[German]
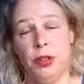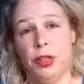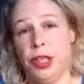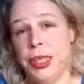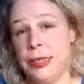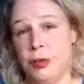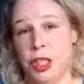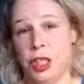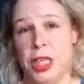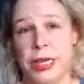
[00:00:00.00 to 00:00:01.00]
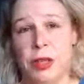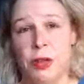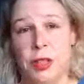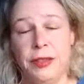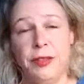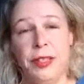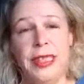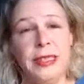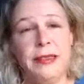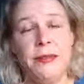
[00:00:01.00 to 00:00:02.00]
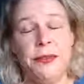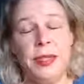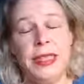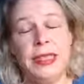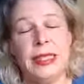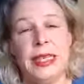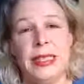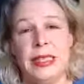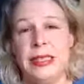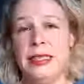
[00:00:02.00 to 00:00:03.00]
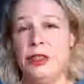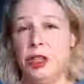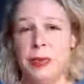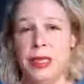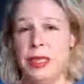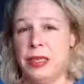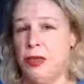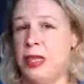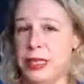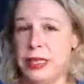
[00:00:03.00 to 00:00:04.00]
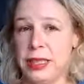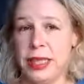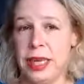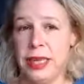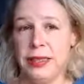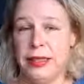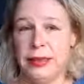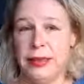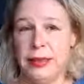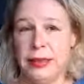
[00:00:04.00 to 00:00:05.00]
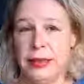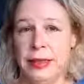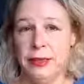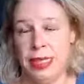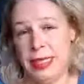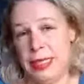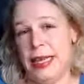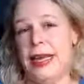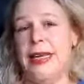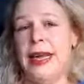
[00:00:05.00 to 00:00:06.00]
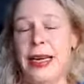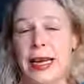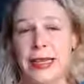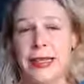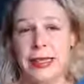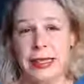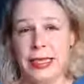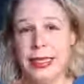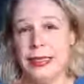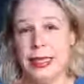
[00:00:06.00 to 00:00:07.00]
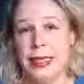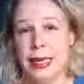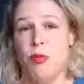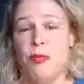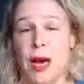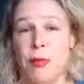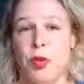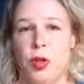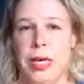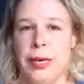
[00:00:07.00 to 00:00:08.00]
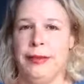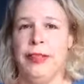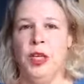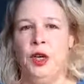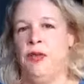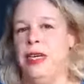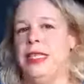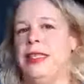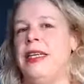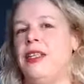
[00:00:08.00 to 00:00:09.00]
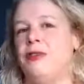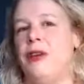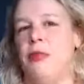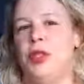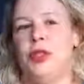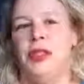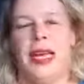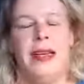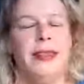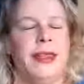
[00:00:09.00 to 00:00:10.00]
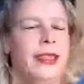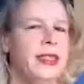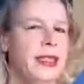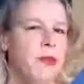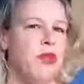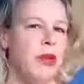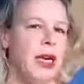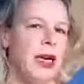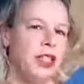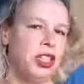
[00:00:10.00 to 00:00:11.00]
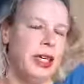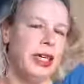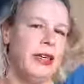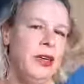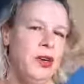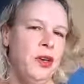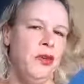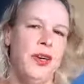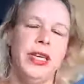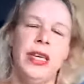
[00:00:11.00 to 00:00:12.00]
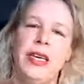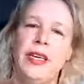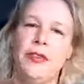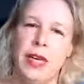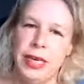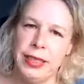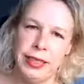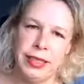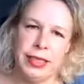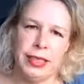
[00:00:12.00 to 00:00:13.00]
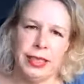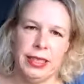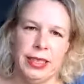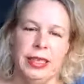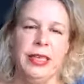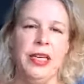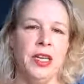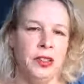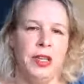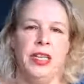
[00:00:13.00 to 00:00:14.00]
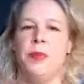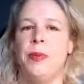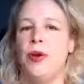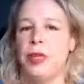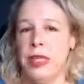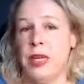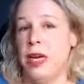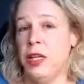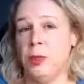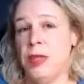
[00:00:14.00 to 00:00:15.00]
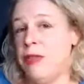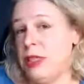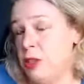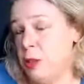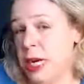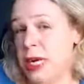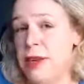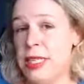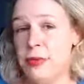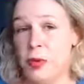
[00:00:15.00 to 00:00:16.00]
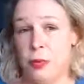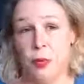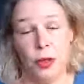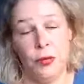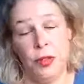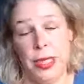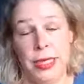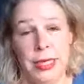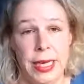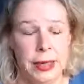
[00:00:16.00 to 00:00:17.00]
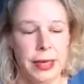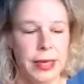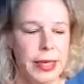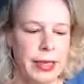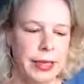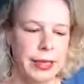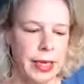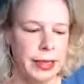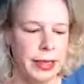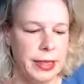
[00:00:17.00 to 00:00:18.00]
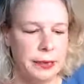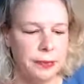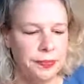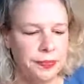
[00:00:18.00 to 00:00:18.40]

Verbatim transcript: von türkis unterscheiden konnte. Für dieses, für dieses Kind ist dieses Spiel natürlich nicht geeignet weil es hat ja einen, ein anderes Ziel. Es geht darum, Farben zu lernen. Und wenn das Kind die Farben schon kennt, dann ist Tempo kleine Schnecke für ihr Kind vielleicht nicht das Richtige, sondern es braucht eher ein Spiel, was normalerweise für fünf- oder für sechsjährige Kinder gedacht ist.